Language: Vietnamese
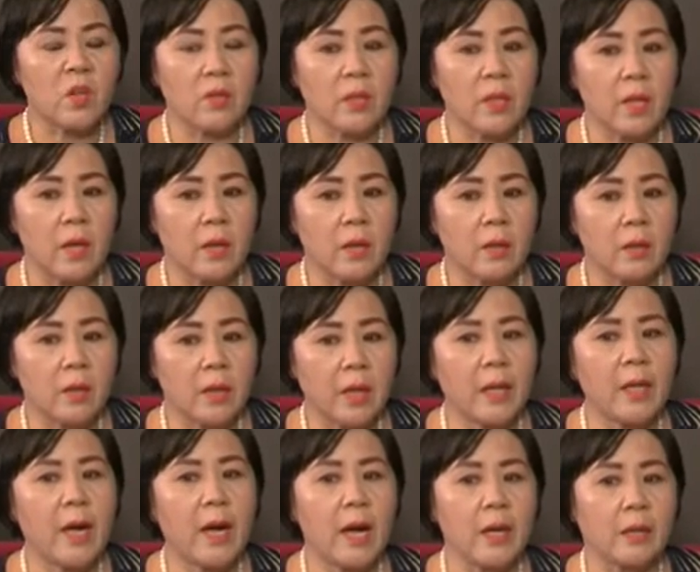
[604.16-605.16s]
coi như
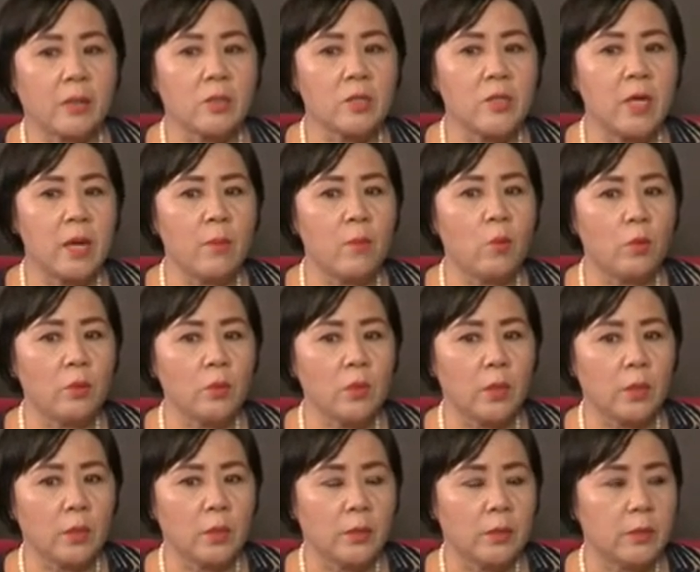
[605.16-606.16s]
khách hàng nó chê bún
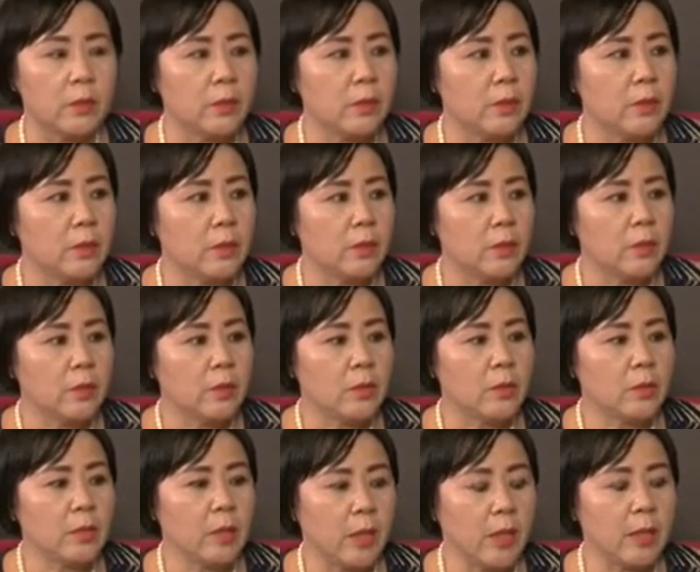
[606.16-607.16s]
rồi ừ.
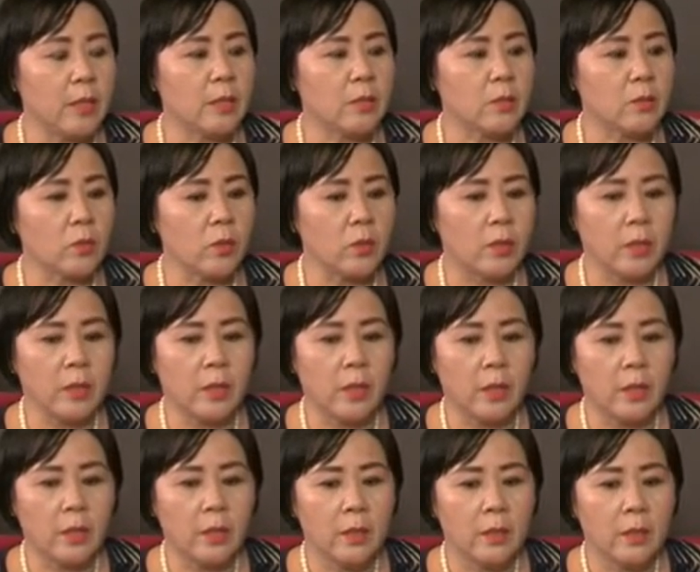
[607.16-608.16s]
đấy rồi
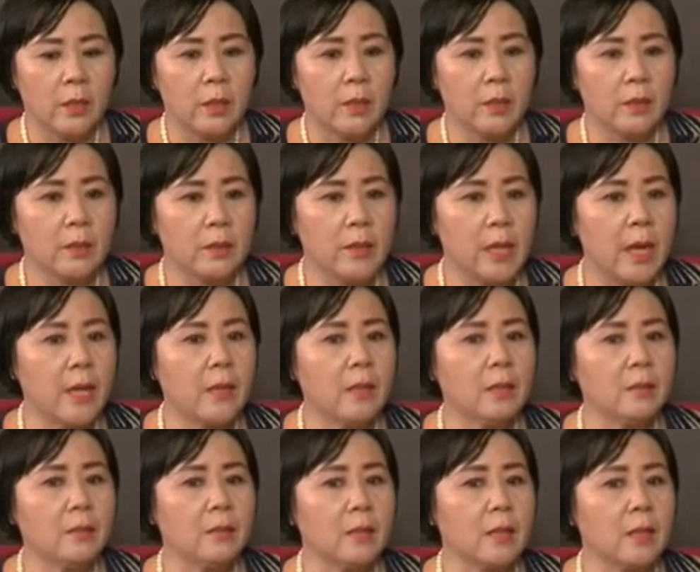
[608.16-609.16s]
ờ, đến
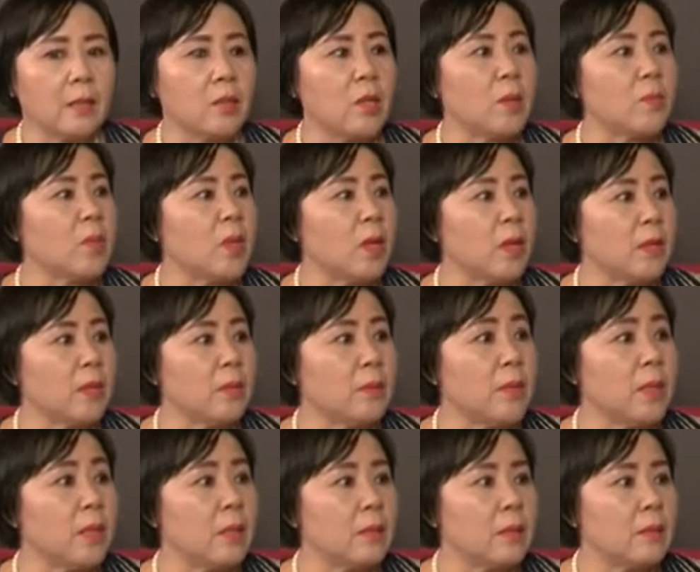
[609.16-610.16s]
lần tiếp tới thì
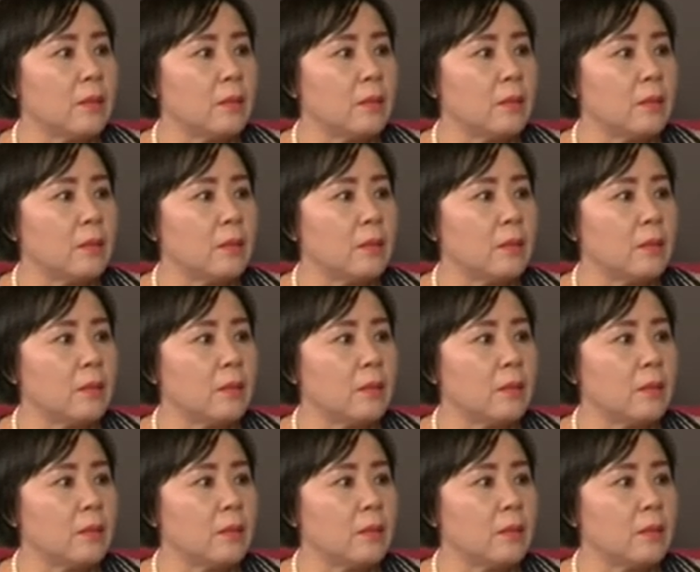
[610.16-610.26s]
bị